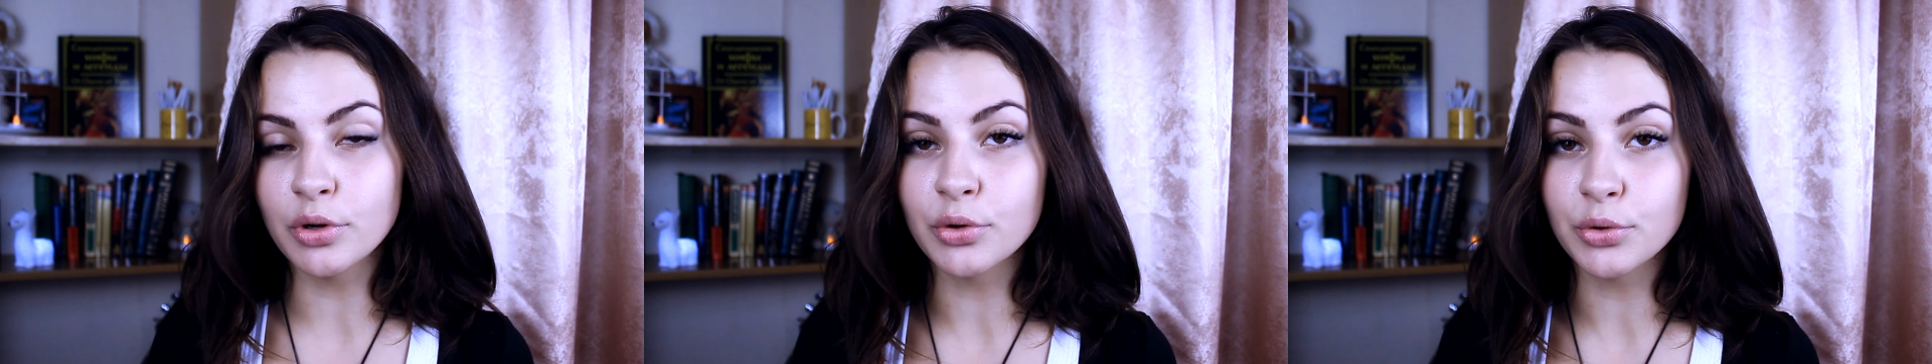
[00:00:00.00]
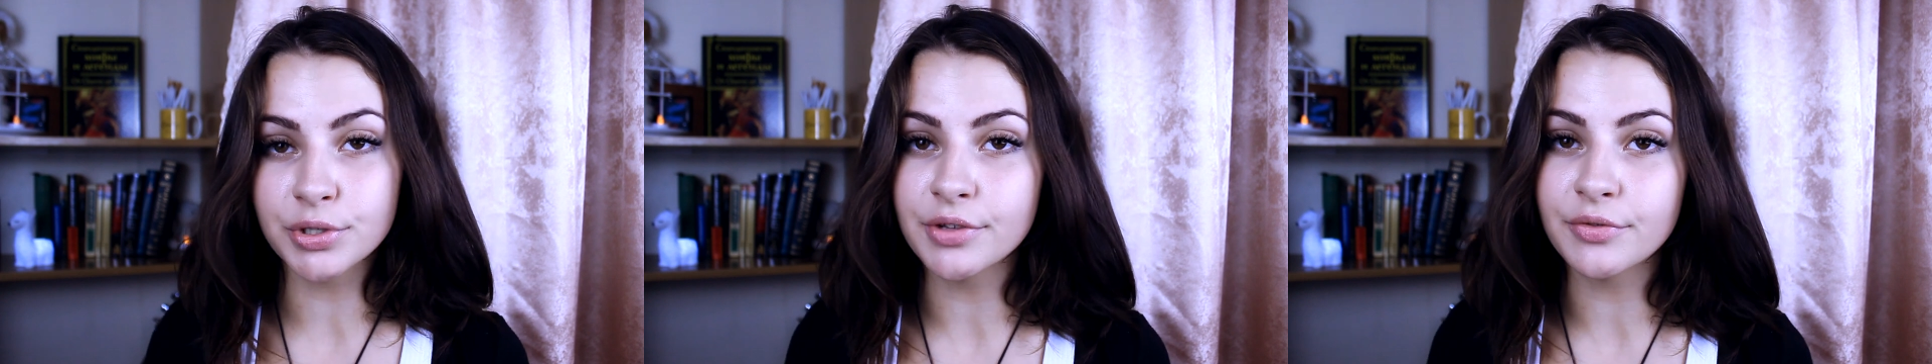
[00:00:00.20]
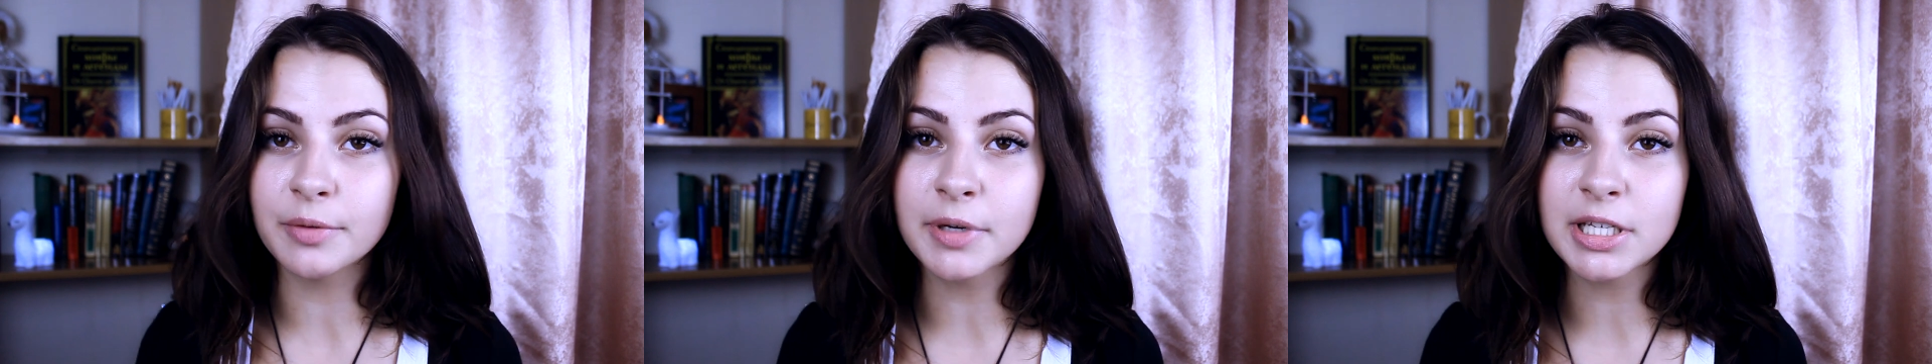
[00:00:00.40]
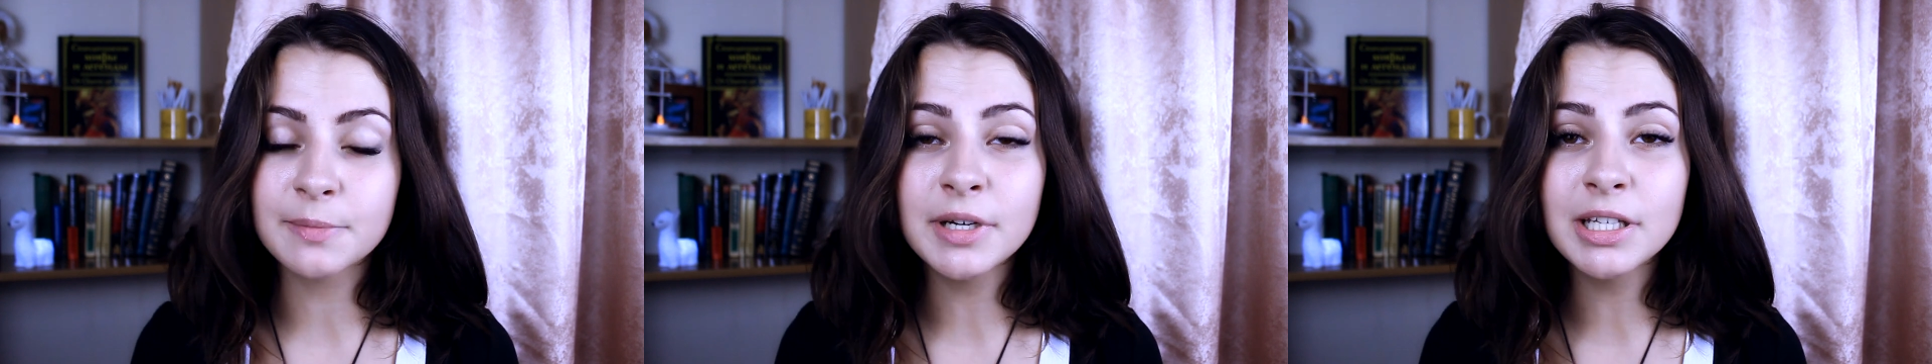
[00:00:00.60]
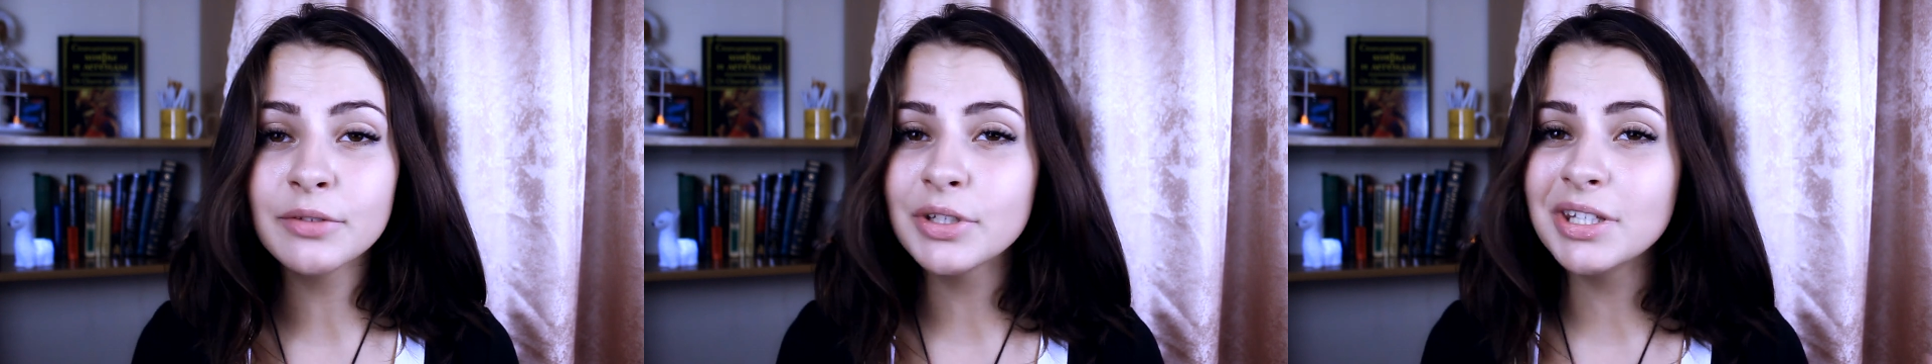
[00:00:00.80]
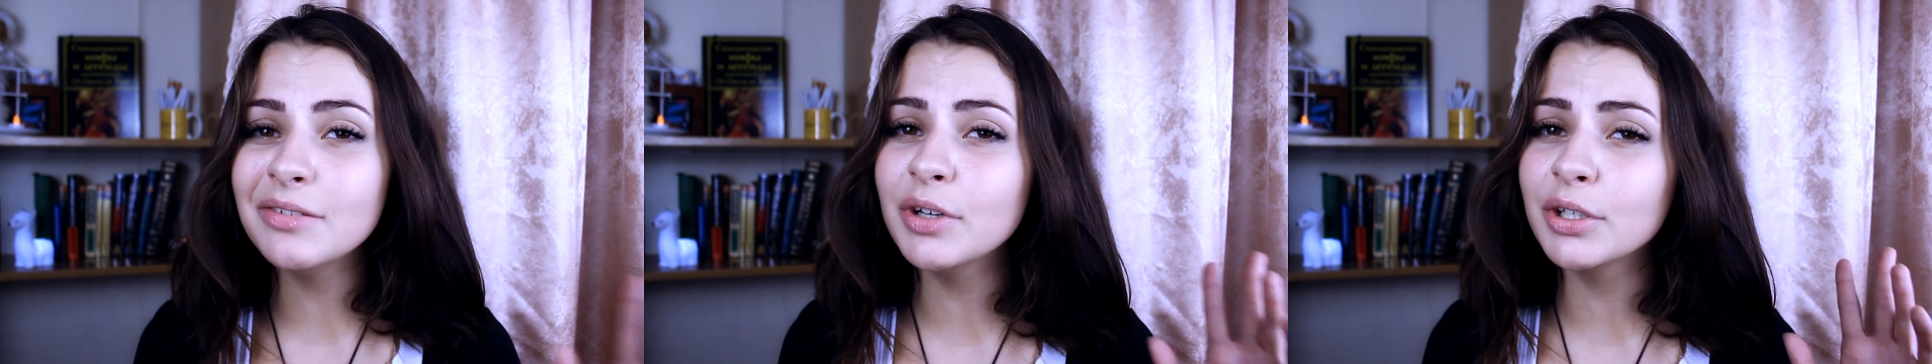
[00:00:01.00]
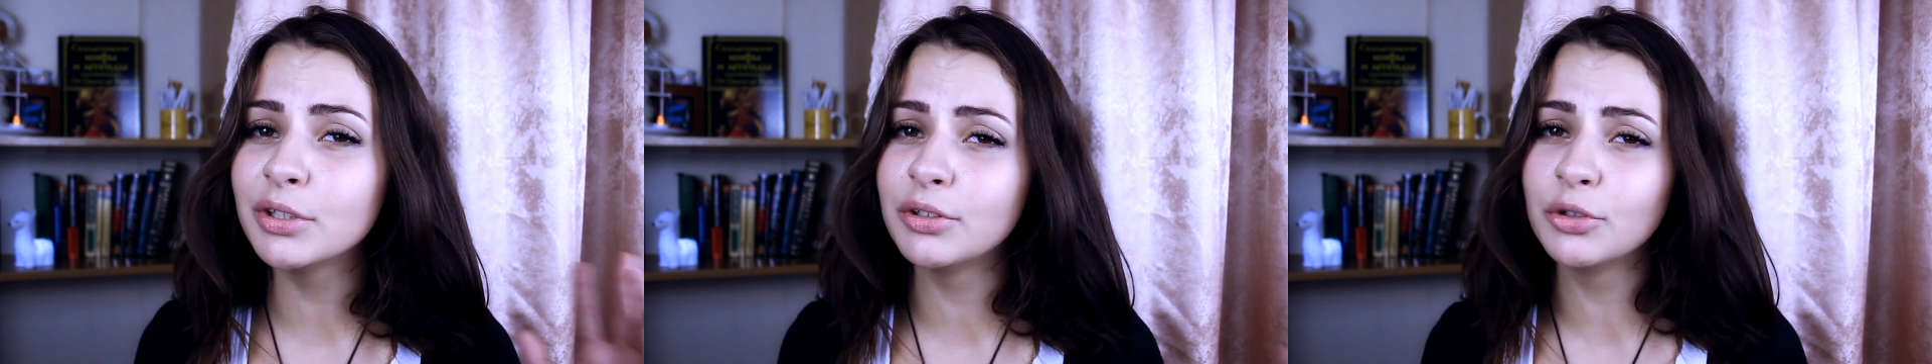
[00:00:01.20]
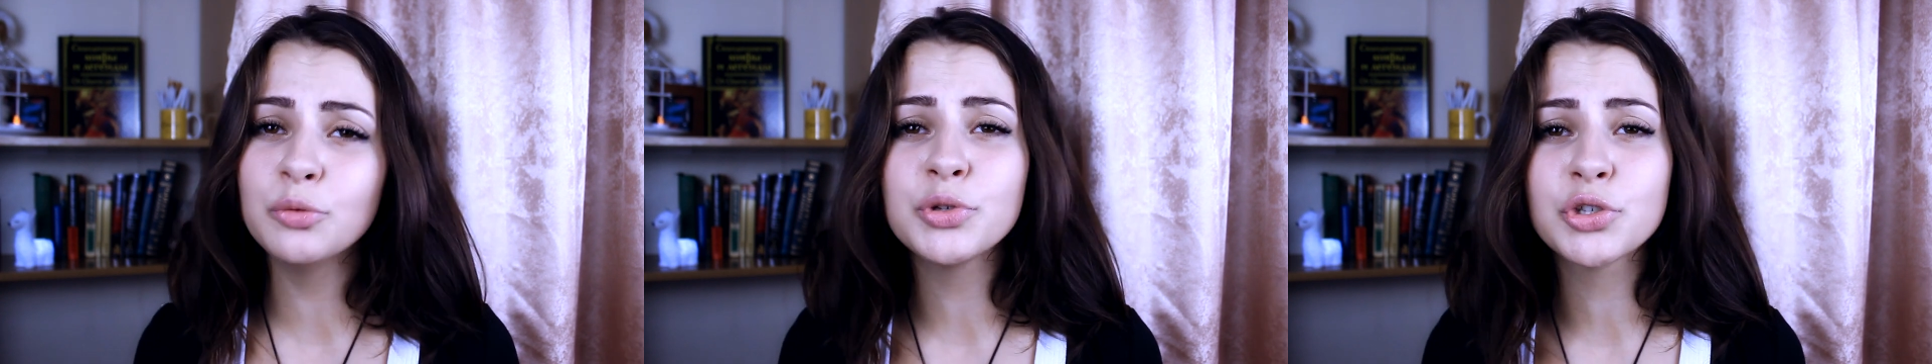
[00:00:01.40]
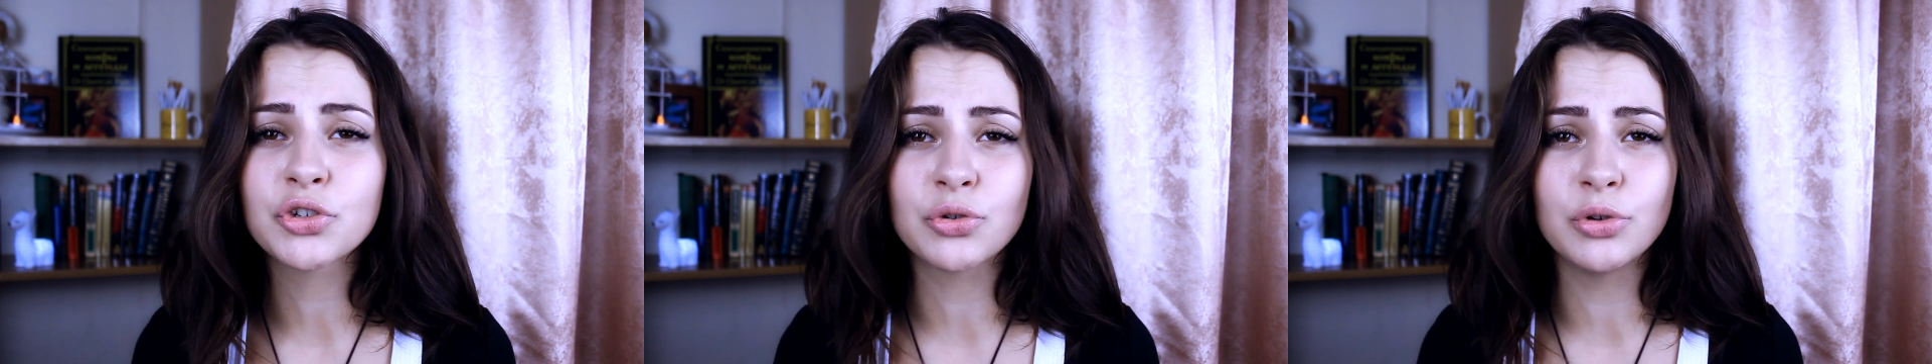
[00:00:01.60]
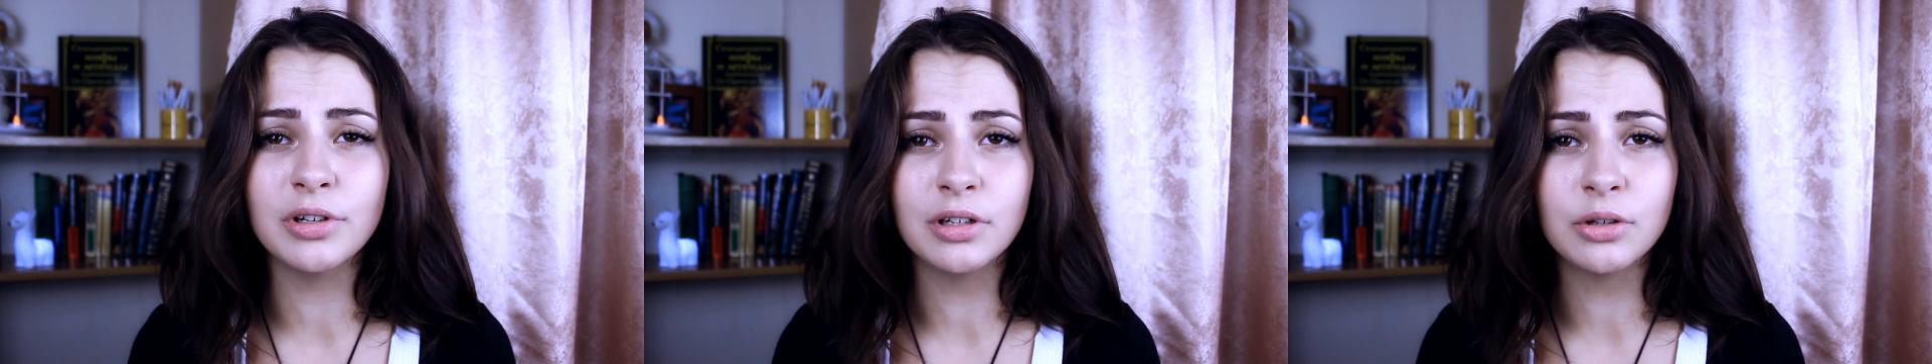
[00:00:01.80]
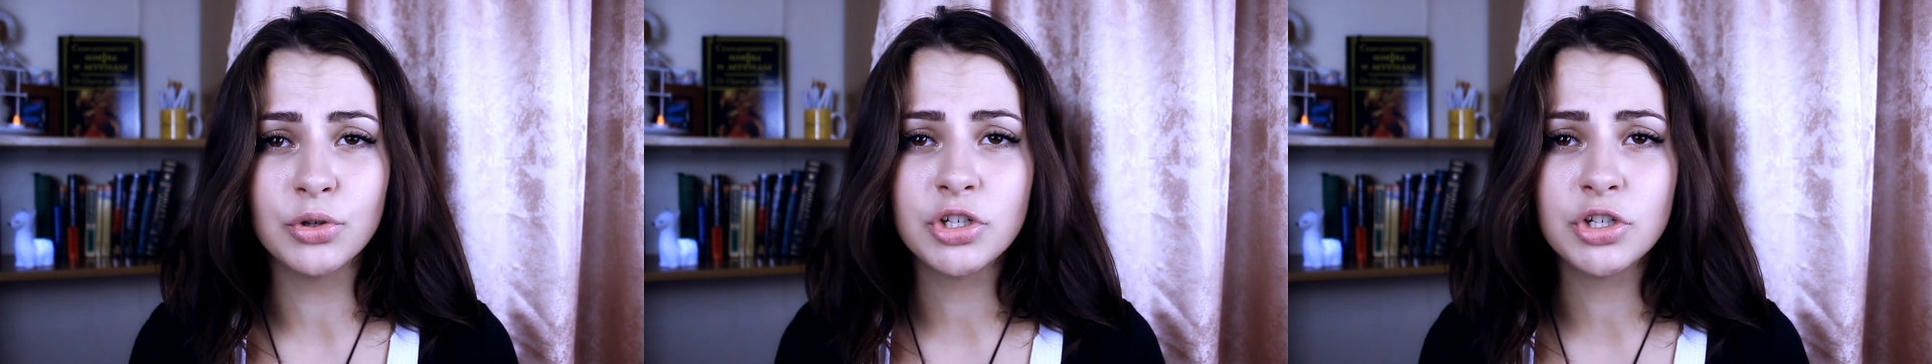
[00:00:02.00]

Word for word: Грозного и Басманова ни в одном из школьных